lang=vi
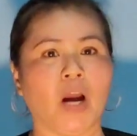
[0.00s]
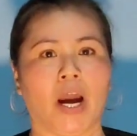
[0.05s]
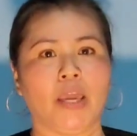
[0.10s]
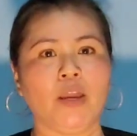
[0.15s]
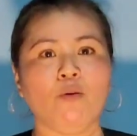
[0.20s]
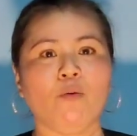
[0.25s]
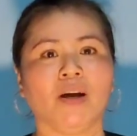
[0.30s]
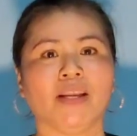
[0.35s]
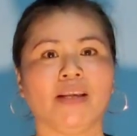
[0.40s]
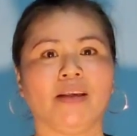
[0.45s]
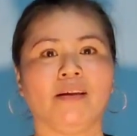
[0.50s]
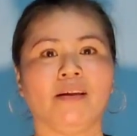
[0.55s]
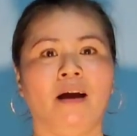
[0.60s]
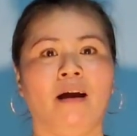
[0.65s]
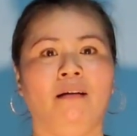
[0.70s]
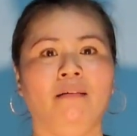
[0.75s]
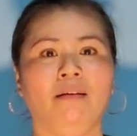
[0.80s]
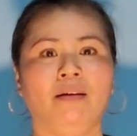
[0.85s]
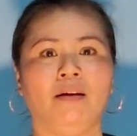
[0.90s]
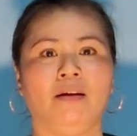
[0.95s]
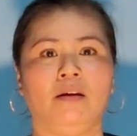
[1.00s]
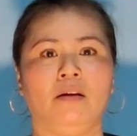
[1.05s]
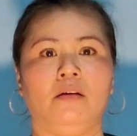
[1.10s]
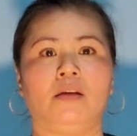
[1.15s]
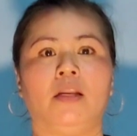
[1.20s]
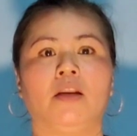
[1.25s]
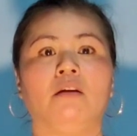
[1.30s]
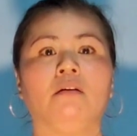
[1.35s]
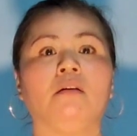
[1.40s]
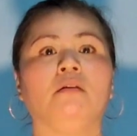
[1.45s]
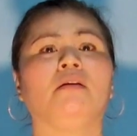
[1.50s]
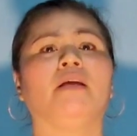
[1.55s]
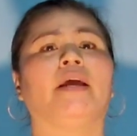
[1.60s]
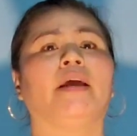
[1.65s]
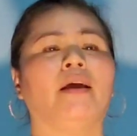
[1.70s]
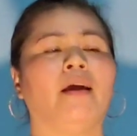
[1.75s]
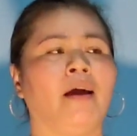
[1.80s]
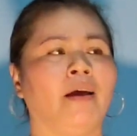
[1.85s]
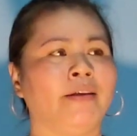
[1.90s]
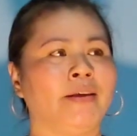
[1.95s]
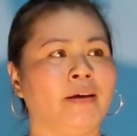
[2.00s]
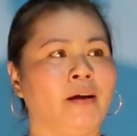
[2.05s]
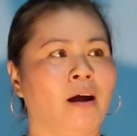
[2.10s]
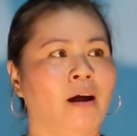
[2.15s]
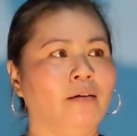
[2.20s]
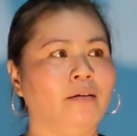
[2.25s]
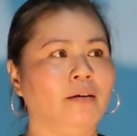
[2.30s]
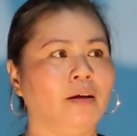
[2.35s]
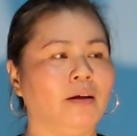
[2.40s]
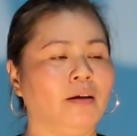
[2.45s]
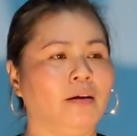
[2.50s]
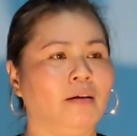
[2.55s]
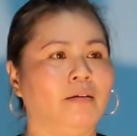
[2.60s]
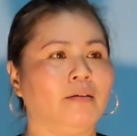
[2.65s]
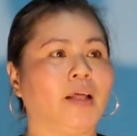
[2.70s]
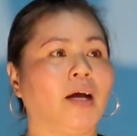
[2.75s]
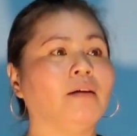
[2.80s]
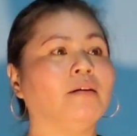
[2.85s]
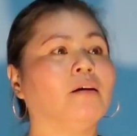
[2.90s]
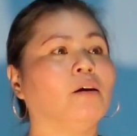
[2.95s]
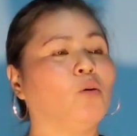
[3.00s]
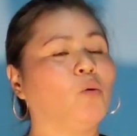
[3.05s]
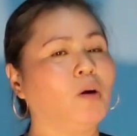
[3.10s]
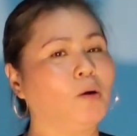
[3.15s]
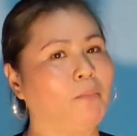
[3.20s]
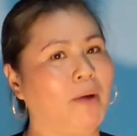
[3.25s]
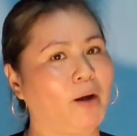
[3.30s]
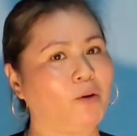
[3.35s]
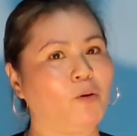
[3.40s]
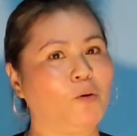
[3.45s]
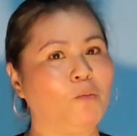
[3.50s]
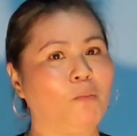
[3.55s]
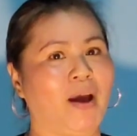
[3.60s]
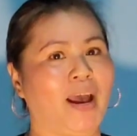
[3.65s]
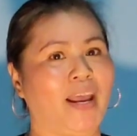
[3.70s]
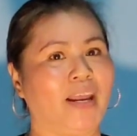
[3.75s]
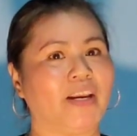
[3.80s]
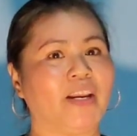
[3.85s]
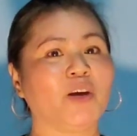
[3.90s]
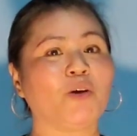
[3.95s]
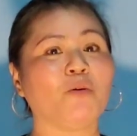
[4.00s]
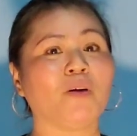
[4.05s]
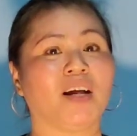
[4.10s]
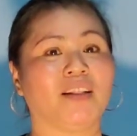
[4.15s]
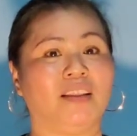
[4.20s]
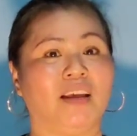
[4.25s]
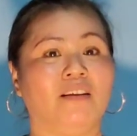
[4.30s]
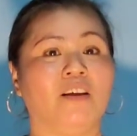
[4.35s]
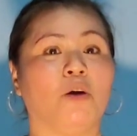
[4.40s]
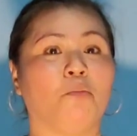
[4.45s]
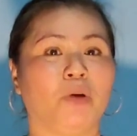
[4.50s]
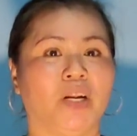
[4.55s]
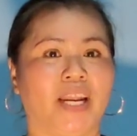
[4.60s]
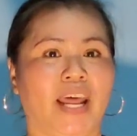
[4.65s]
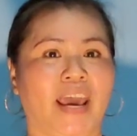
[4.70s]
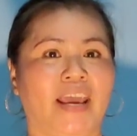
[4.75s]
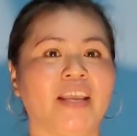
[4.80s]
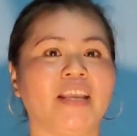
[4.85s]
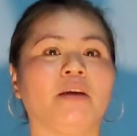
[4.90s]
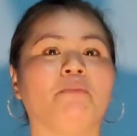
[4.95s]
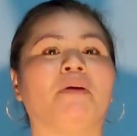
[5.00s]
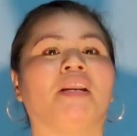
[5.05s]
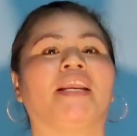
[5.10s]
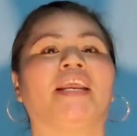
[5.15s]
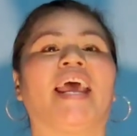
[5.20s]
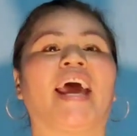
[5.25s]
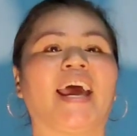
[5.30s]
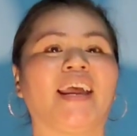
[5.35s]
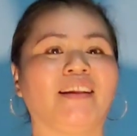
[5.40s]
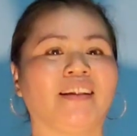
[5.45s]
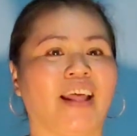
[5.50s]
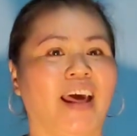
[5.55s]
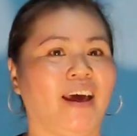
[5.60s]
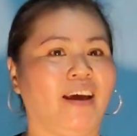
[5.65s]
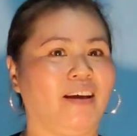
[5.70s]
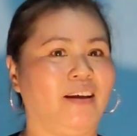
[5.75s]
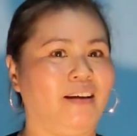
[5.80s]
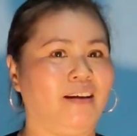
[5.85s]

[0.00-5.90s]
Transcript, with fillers: nghĩ quá gì ớn. Chị nói gì ghê gì ớn, ta người khuất mặt khuất mày, nếu người ta cho mình thấy vậy mình giái người ta.